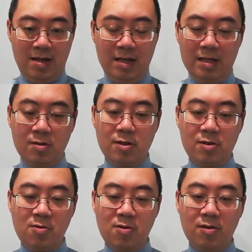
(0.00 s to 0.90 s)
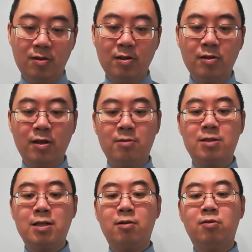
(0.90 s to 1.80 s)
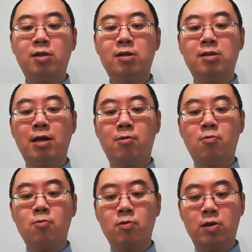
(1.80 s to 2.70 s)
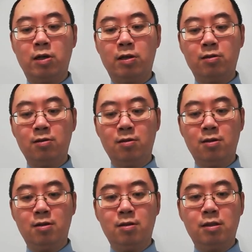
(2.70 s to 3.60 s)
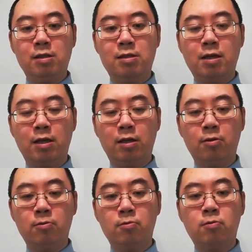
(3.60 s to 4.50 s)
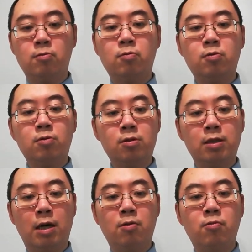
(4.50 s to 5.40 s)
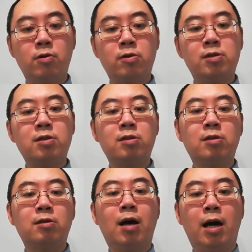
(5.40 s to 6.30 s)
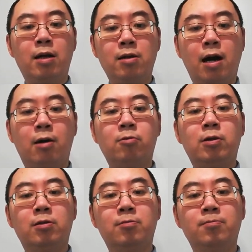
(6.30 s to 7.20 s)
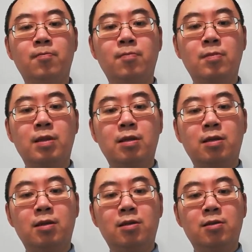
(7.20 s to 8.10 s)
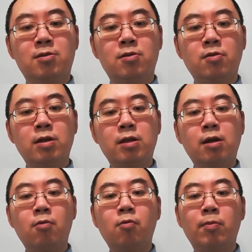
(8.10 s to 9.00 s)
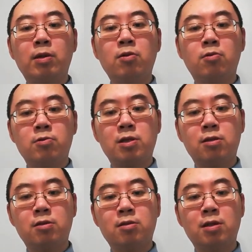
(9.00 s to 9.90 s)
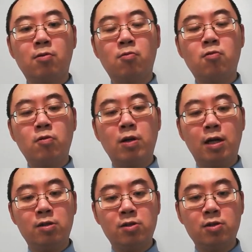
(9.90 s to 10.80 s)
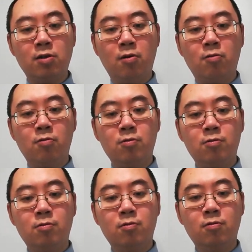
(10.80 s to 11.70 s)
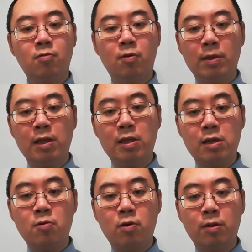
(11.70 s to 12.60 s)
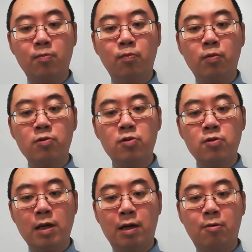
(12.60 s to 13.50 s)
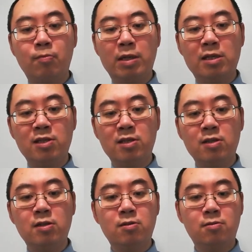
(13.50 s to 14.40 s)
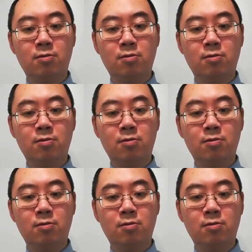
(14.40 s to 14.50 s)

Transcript: 也就是说，得到上帝照顾的人，一切都将会是安好的。所以，当我们肉身受苦难的时候，我们的灵魂不需要迷失，